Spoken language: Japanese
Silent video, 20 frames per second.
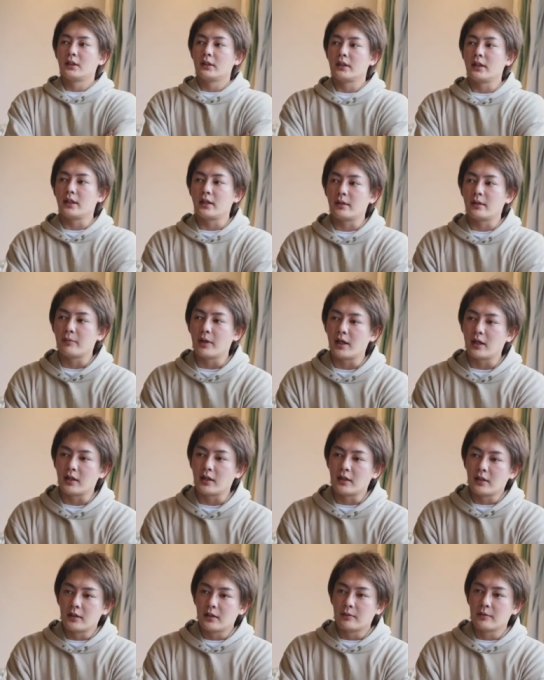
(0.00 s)
で、
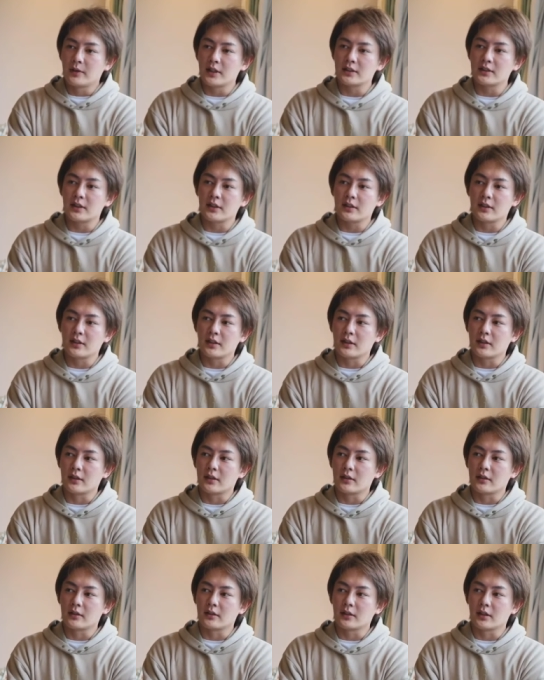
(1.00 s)
まあ、皆さん
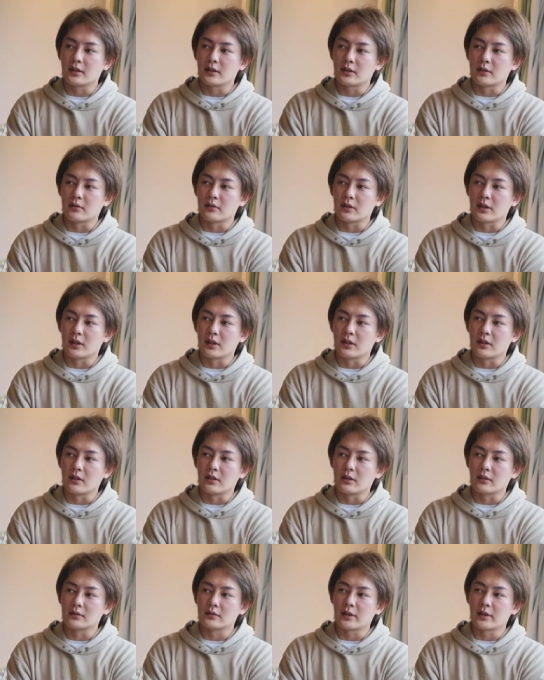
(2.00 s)
に、なんだろう
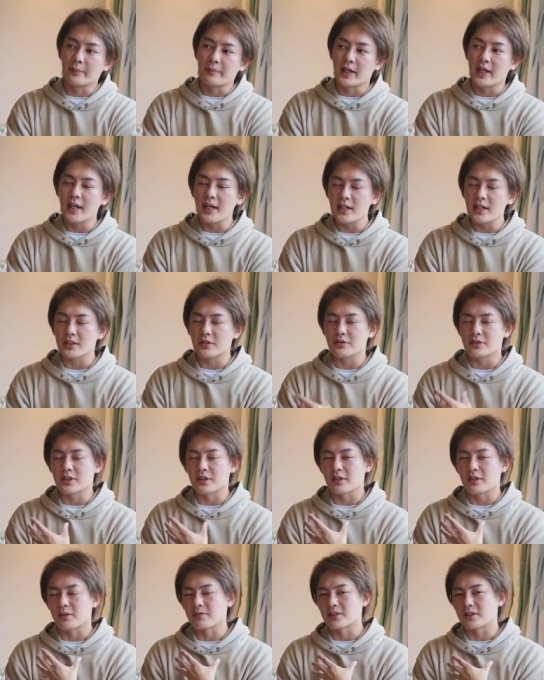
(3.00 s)
な、それやっぱ経営者とし
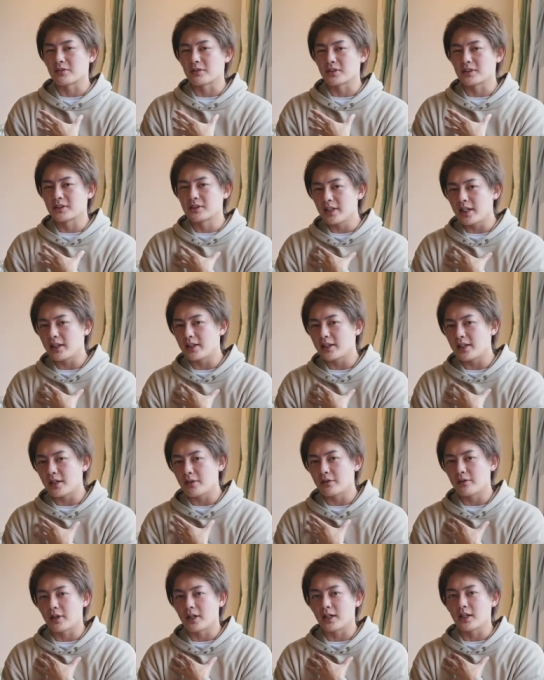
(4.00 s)
ての気持ち、俺すげえ痛い
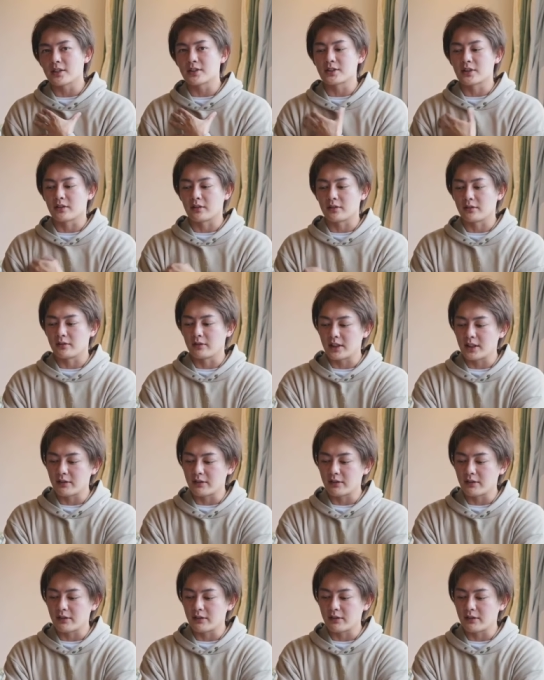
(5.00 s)
ほど分かっちゃう、